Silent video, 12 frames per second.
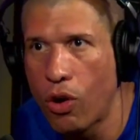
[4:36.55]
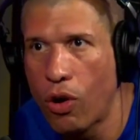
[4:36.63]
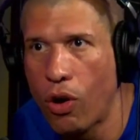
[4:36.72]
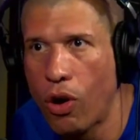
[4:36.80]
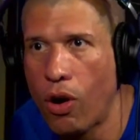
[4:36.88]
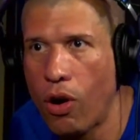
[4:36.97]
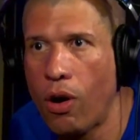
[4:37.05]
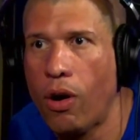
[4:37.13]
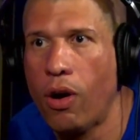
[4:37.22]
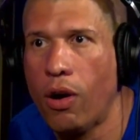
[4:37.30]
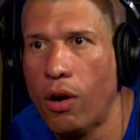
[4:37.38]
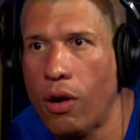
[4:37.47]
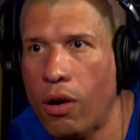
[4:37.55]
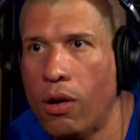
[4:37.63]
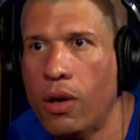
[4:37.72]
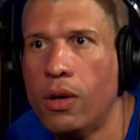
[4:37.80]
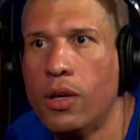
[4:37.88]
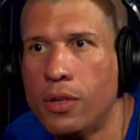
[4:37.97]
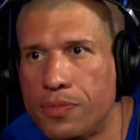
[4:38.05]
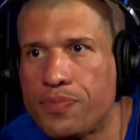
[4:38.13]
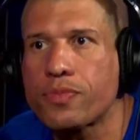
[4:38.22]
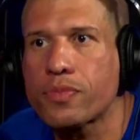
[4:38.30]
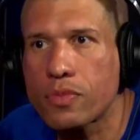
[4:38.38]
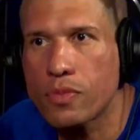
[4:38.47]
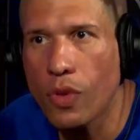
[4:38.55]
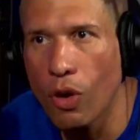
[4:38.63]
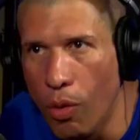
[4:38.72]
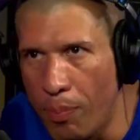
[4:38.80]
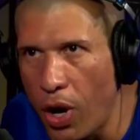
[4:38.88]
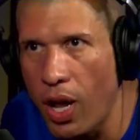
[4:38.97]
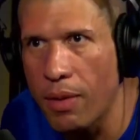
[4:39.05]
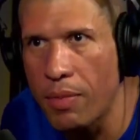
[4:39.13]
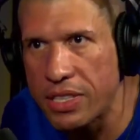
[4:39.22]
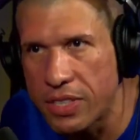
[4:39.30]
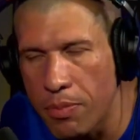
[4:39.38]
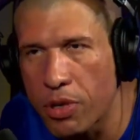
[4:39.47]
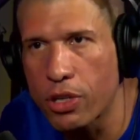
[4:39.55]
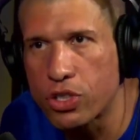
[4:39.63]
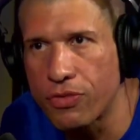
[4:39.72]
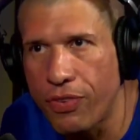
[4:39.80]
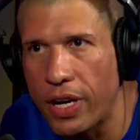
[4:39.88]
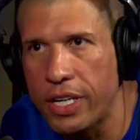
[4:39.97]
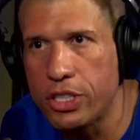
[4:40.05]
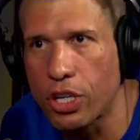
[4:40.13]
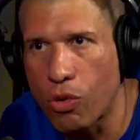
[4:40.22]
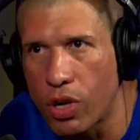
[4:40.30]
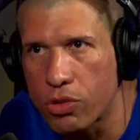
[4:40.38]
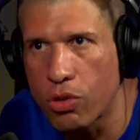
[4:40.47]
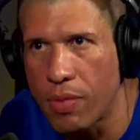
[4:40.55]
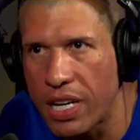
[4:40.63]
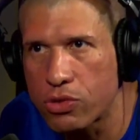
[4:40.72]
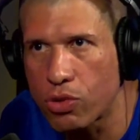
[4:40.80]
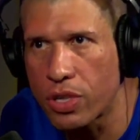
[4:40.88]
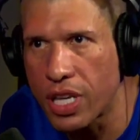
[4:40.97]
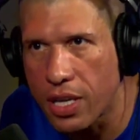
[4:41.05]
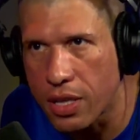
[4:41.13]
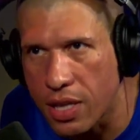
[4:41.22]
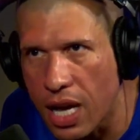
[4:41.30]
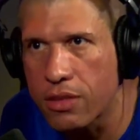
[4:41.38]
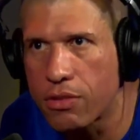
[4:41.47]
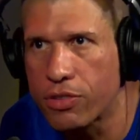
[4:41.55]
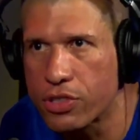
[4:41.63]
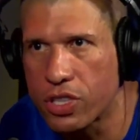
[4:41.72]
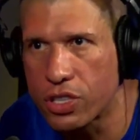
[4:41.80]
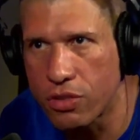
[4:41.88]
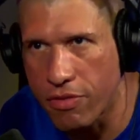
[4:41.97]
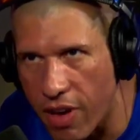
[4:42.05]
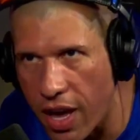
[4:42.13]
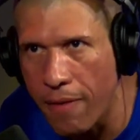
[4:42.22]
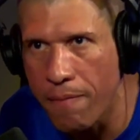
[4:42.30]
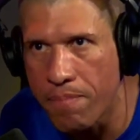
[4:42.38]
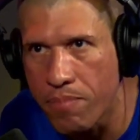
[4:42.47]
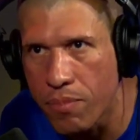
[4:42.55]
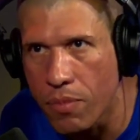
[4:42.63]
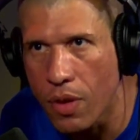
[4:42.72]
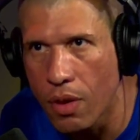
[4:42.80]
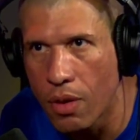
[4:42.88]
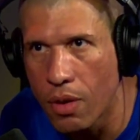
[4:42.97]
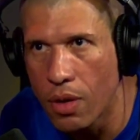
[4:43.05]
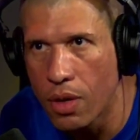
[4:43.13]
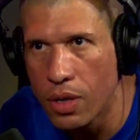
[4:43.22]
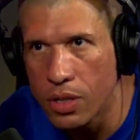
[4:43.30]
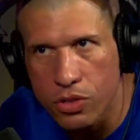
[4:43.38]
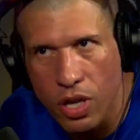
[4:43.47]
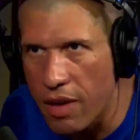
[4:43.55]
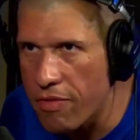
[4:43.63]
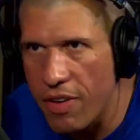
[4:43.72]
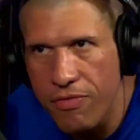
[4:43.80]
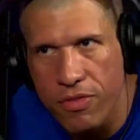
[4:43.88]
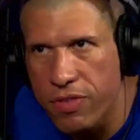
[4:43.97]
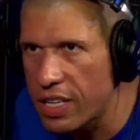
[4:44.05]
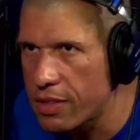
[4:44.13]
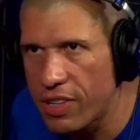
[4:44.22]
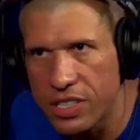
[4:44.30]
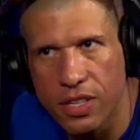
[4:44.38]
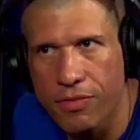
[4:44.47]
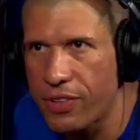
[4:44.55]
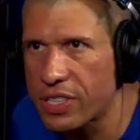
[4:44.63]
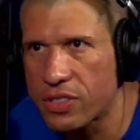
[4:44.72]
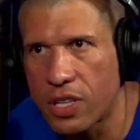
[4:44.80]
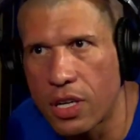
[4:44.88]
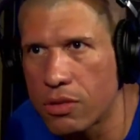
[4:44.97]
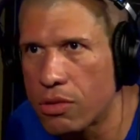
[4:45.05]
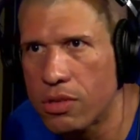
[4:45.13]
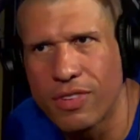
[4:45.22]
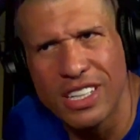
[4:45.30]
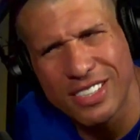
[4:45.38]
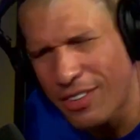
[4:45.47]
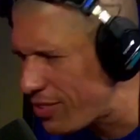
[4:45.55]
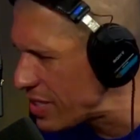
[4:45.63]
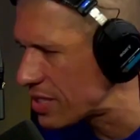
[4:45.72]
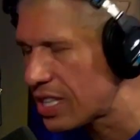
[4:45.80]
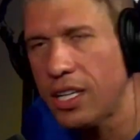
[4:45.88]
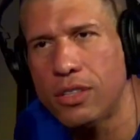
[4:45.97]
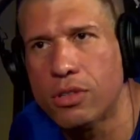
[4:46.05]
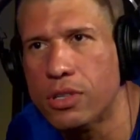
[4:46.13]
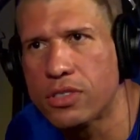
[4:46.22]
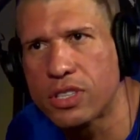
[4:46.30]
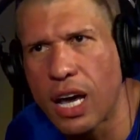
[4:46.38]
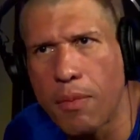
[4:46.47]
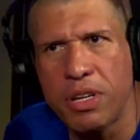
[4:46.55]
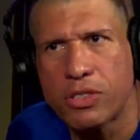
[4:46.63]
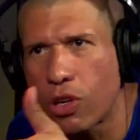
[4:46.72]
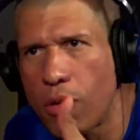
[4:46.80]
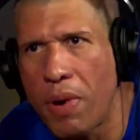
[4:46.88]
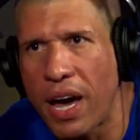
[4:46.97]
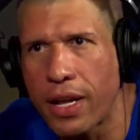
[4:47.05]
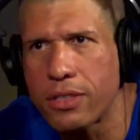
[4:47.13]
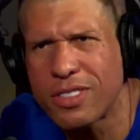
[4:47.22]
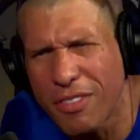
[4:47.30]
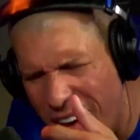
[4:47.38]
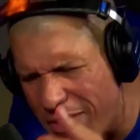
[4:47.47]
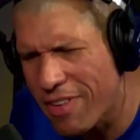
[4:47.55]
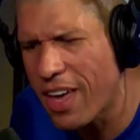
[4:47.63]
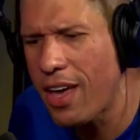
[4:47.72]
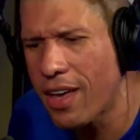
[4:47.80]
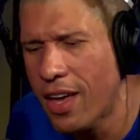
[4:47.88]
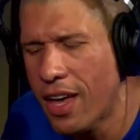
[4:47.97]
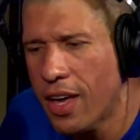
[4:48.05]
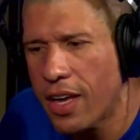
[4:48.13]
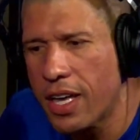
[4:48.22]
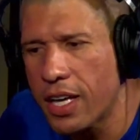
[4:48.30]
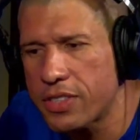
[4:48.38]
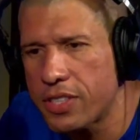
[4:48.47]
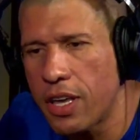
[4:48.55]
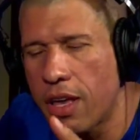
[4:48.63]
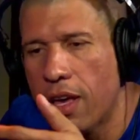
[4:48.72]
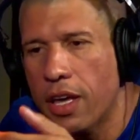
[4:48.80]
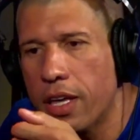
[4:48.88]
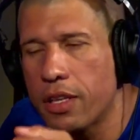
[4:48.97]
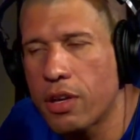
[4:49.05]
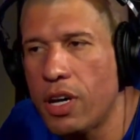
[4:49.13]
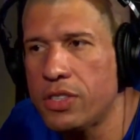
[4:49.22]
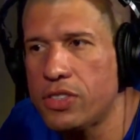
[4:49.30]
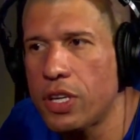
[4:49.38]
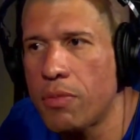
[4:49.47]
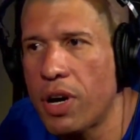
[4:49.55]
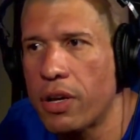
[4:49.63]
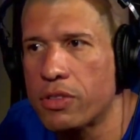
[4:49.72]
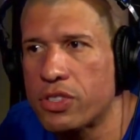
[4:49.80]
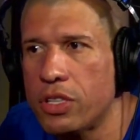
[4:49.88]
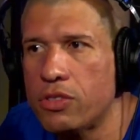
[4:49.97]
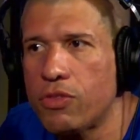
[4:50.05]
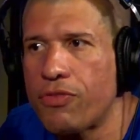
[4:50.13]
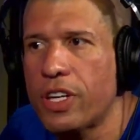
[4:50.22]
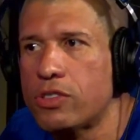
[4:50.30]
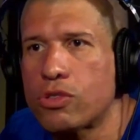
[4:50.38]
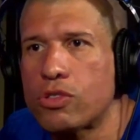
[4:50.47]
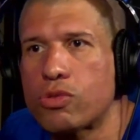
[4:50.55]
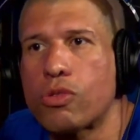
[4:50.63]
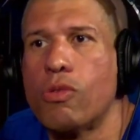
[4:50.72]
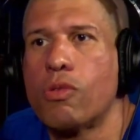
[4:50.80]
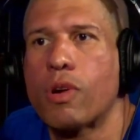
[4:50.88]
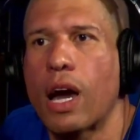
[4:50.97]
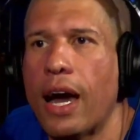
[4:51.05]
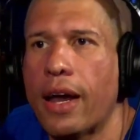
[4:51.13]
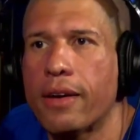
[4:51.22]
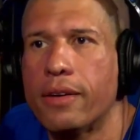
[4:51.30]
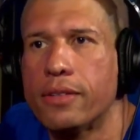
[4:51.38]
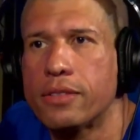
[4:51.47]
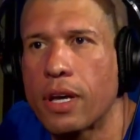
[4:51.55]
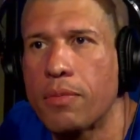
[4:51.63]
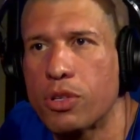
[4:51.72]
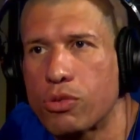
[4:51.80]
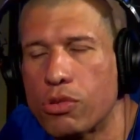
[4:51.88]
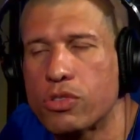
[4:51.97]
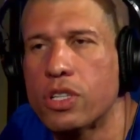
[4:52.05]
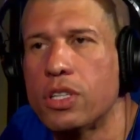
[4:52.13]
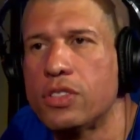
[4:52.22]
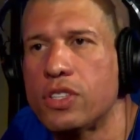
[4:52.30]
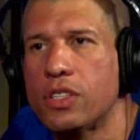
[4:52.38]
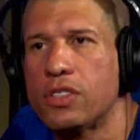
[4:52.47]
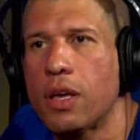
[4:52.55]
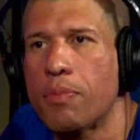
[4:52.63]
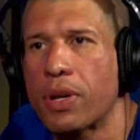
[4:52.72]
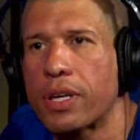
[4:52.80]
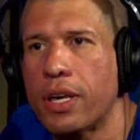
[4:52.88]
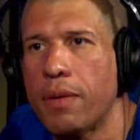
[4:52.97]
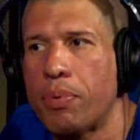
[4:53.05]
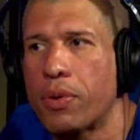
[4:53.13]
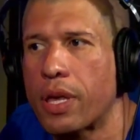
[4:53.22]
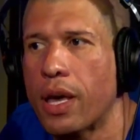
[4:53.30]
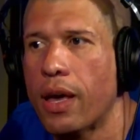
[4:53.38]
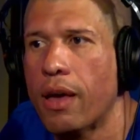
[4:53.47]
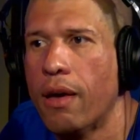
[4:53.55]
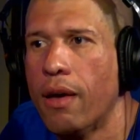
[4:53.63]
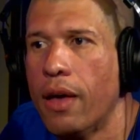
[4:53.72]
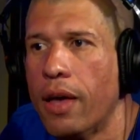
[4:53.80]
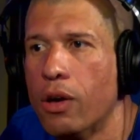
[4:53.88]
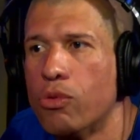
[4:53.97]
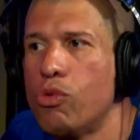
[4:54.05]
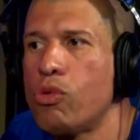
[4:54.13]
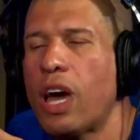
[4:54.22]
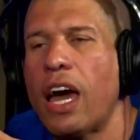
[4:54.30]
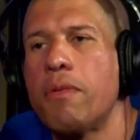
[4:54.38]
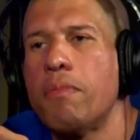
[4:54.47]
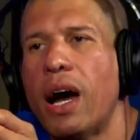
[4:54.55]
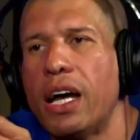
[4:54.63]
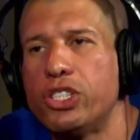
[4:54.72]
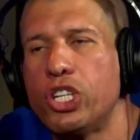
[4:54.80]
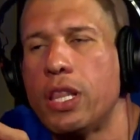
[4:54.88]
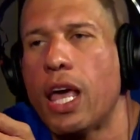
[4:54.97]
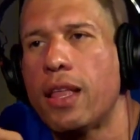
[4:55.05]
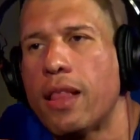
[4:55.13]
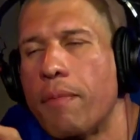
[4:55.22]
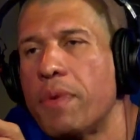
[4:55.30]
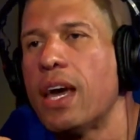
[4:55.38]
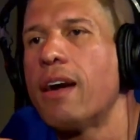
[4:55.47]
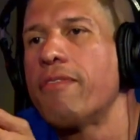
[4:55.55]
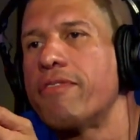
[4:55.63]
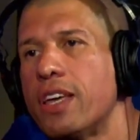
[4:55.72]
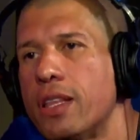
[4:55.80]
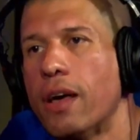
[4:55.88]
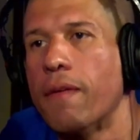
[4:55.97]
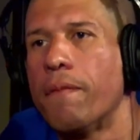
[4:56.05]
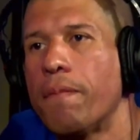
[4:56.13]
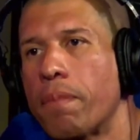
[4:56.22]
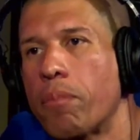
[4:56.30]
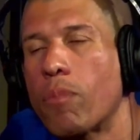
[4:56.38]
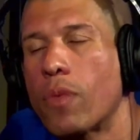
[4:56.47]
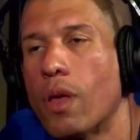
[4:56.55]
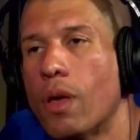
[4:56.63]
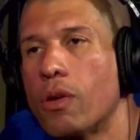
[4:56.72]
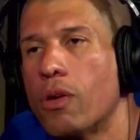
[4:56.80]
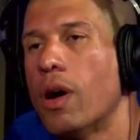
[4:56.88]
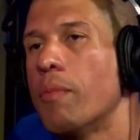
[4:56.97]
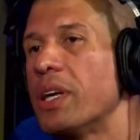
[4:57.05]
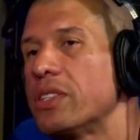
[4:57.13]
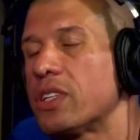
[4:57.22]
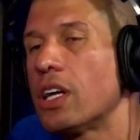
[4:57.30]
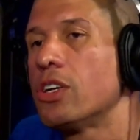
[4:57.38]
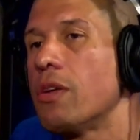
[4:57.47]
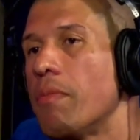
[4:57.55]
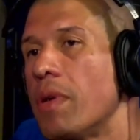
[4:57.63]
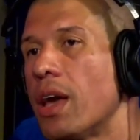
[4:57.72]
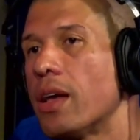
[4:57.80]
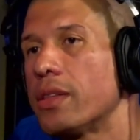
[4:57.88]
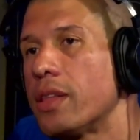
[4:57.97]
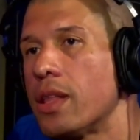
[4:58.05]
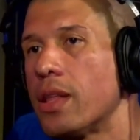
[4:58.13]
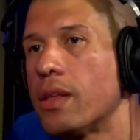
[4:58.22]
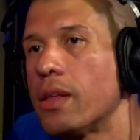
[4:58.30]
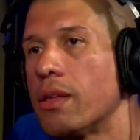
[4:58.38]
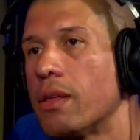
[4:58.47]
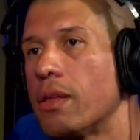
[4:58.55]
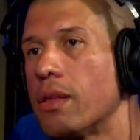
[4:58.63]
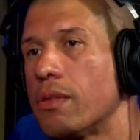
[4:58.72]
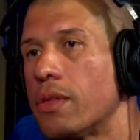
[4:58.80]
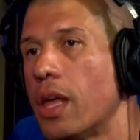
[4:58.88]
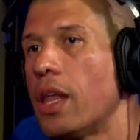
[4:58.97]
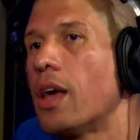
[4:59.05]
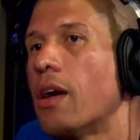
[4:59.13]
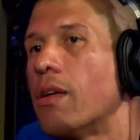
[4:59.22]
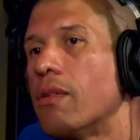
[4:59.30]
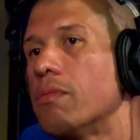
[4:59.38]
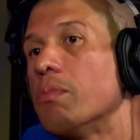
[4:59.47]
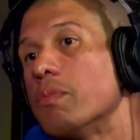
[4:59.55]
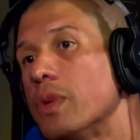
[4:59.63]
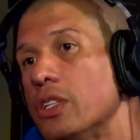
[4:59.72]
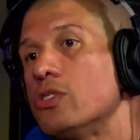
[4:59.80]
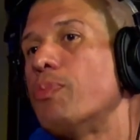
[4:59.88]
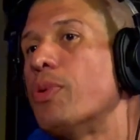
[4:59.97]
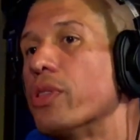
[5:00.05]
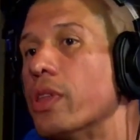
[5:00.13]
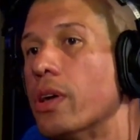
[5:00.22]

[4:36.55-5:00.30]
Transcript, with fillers: Quando, o... quando vem do coração, velho. Ô, bola, mas lembra que eu mandou? te falei de quanto mais conectado você tiver, isso aí vai, vai, vai se é, é, é, afastando. É natural, vai é, se afastando. É, você abre só barato, você vai ver. E assim, então assim, mano, se isso fez isso com o cara, sabe? Eu tô usando esse exemplo aqui porque Sim. eu nunca imaginei na minha vida e uma mensagem minha teria esse poder.